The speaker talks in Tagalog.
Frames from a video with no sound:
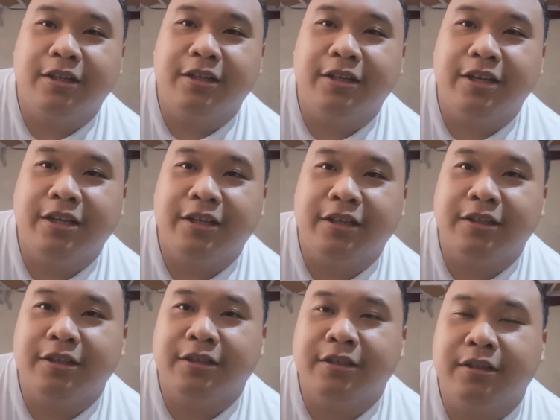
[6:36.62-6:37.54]
And then,
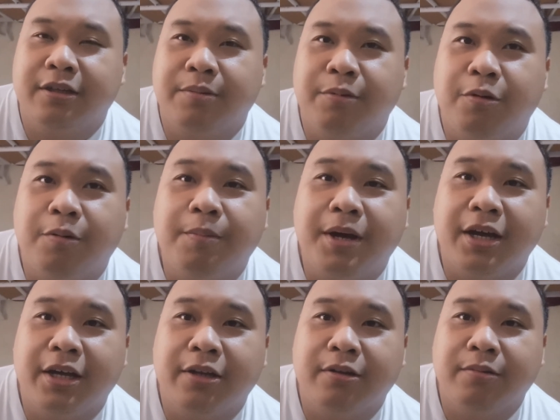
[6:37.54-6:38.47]
sabi ko,
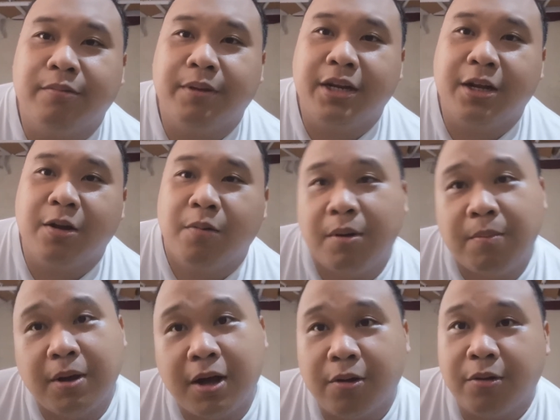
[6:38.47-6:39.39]
bakit? May nagawa
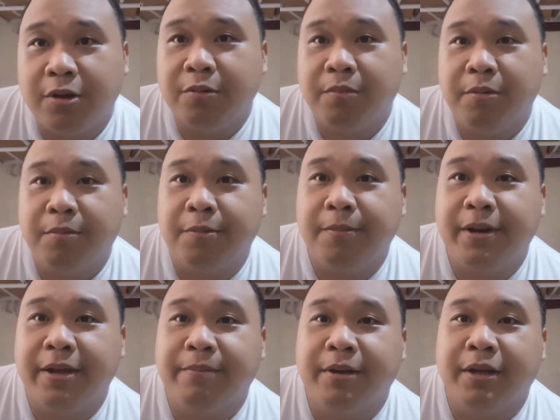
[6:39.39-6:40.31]
ba ako? Ano ba
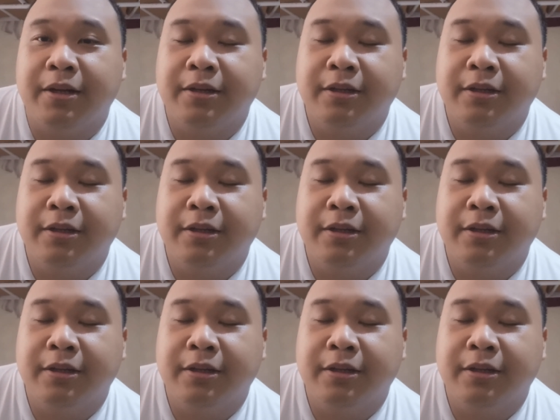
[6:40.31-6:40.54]
problema?